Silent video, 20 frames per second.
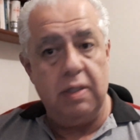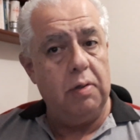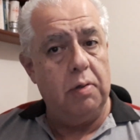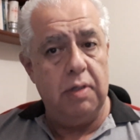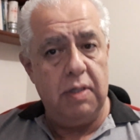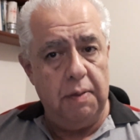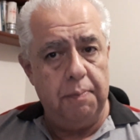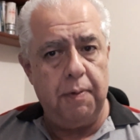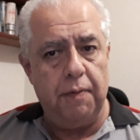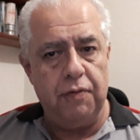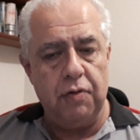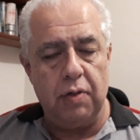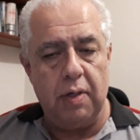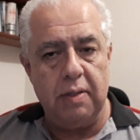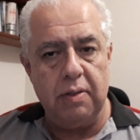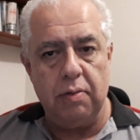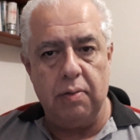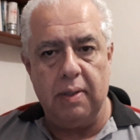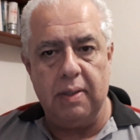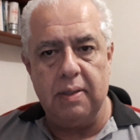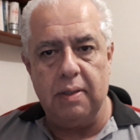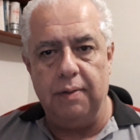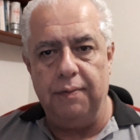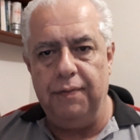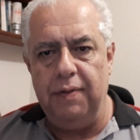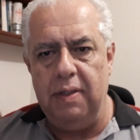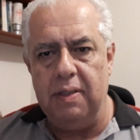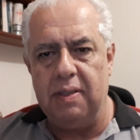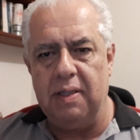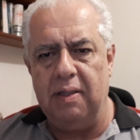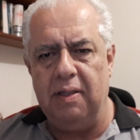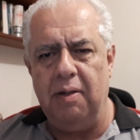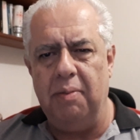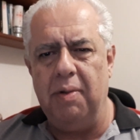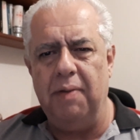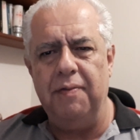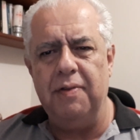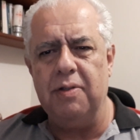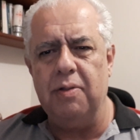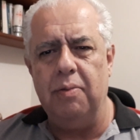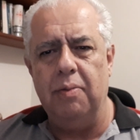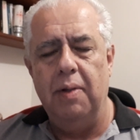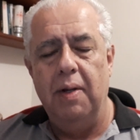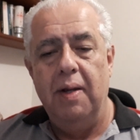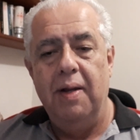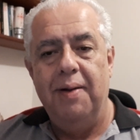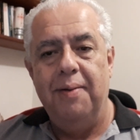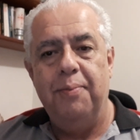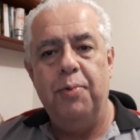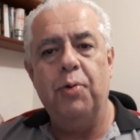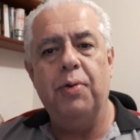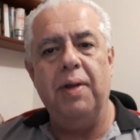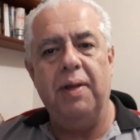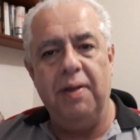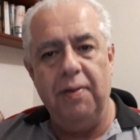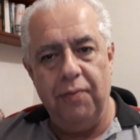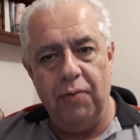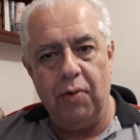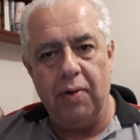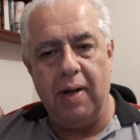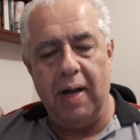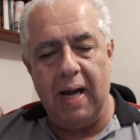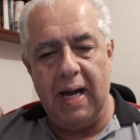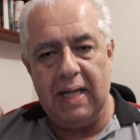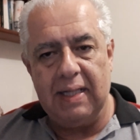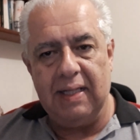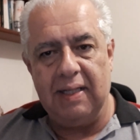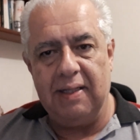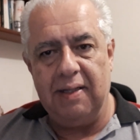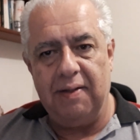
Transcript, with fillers: inclusive profissionais de educação física, tem uma visão um pouco equivocada